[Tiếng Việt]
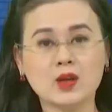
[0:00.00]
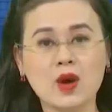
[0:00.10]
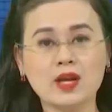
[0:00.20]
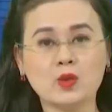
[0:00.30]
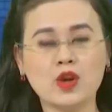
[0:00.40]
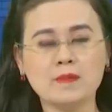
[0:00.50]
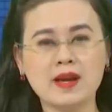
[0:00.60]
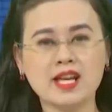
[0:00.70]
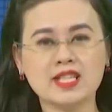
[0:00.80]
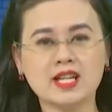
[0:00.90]
Theo kế hoạch của Ủy
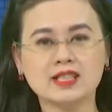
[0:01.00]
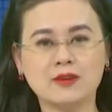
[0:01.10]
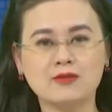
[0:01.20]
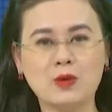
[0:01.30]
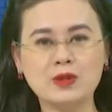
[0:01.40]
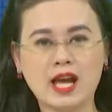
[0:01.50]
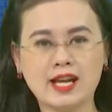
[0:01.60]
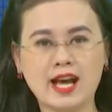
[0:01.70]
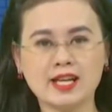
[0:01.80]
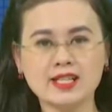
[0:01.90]
ban Nhân dân thành phố
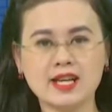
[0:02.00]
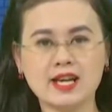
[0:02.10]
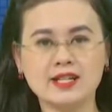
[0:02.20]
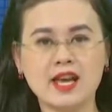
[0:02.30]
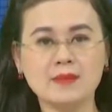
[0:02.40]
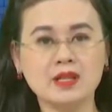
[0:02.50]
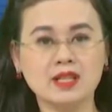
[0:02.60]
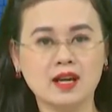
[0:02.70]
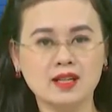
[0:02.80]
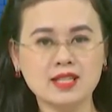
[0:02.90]
Đà Nẵng, đêm
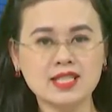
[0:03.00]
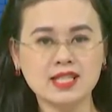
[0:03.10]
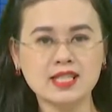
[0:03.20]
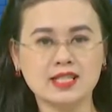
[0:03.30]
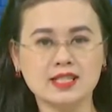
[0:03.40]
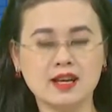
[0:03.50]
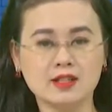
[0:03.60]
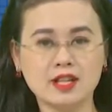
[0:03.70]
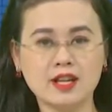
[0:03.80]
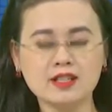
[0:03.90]
hưởng ứng chiến dịch
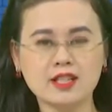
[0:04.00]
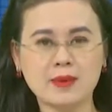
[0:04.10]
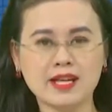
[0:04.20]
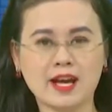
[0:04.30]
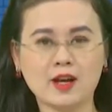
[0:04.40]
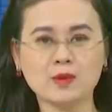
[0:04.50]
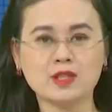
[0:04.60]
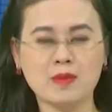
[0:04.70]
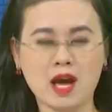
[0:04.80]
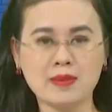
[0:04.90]
giờ trái đất năm
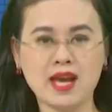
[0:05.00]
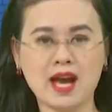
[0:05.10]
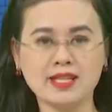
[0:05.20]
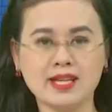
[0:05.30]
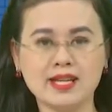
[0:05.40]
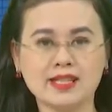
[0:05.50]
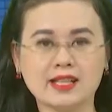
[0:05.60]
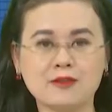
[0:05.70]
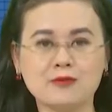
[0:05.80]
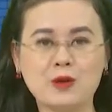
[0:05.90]
2022
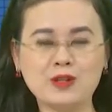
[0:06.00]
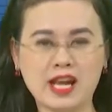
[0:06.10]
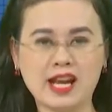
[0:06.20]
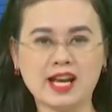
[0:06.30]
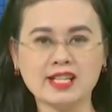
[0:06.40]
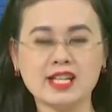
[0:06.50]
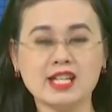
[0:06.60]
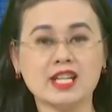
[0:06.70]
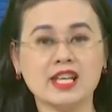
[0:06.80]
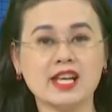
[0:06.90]
tại thành phố Đà Nẵng
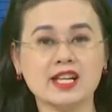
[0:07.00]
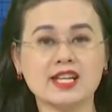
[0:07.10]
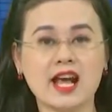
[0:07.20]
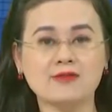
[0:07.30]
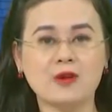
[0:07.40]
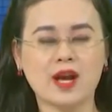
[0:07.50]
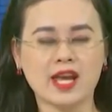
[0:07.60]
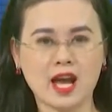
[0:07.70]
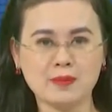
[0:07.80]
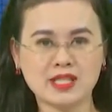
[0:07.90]
sẽ diễn ra vào
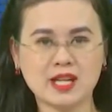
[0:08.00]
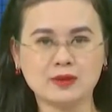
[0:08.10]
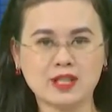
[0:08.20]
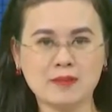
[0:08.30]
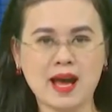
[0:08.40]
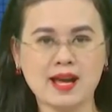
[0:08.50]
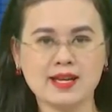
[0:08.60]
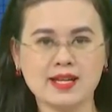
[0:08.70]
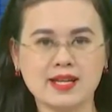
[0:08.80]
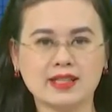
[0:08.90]
ngày 26 tháng
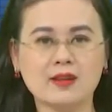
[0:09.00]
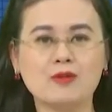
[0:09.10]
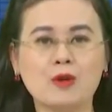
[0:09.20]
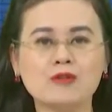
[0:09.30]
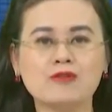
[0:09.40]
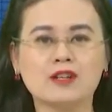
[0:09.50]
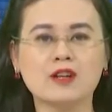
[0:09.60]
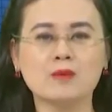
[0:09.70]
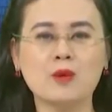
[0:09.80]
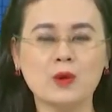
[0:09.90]
3. Thành phố
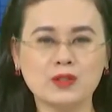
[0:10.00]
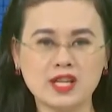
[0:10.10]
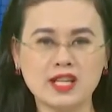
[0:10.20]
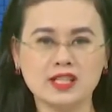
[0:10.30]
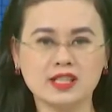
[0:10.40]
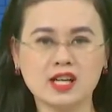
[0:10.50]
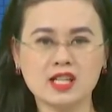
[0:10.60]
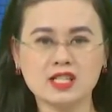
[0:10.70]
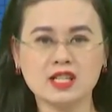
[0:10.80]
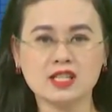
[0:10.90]
vận động hộ gia đình,
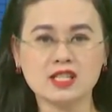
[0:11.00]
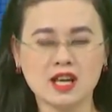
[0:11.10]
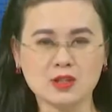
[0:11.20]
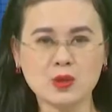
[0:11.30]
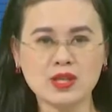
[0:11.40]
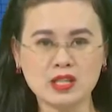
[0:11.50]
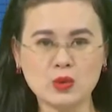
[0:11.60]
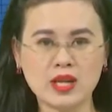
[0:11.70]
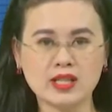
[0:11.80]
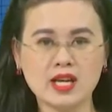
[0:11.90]
cơ sở sản xuất
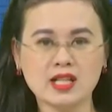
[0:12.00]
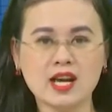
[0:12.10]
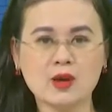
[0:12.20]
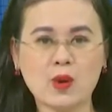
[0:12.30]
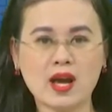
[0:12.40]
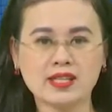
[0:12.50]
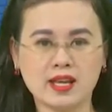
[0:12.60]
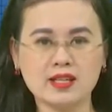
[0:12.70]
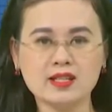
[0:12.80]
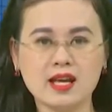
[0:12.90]
kinh doanh, cơ quan
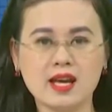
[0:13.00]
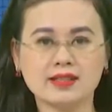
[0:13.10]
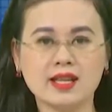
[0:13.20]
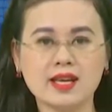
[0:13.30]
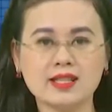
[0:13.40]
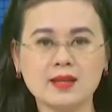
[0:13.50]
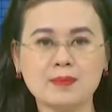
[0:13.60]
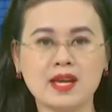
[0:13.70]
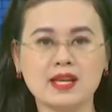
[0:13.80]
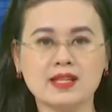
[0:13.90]
nhà nước tắt các
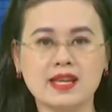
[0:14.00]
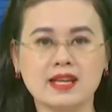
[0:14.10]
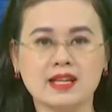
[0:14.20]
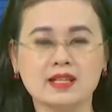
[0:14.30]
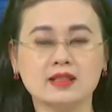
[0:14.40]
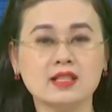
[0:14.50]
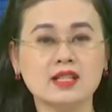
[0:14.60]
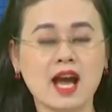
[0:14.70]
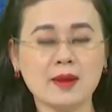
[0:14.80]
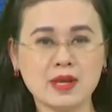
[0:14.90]
thiết bị điện
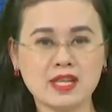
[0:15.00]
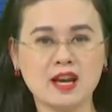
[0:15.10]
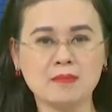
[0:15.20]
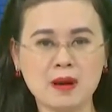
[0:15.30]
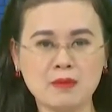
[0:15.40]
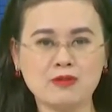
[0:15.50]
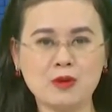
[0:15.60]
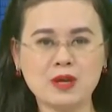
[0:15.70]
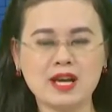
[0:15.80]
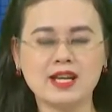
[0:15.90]
từ 20 giờ 30
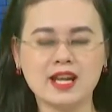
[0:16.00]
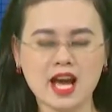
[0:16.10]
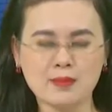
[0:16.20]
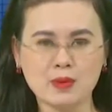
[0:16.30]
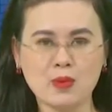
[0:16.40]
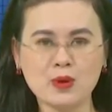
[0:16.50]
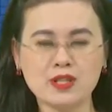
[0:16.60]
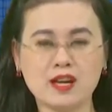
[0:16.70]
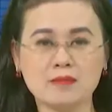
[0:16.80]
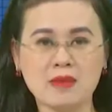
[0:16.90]
phút đến
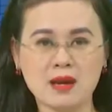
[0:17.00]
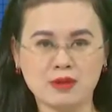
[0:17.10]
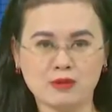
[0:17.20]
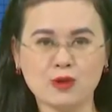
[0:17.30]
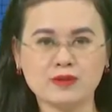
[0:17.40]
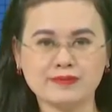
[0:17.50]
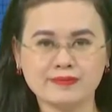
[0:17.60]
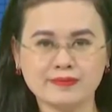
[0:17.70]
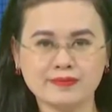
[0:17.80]
21 giờ 30 phút.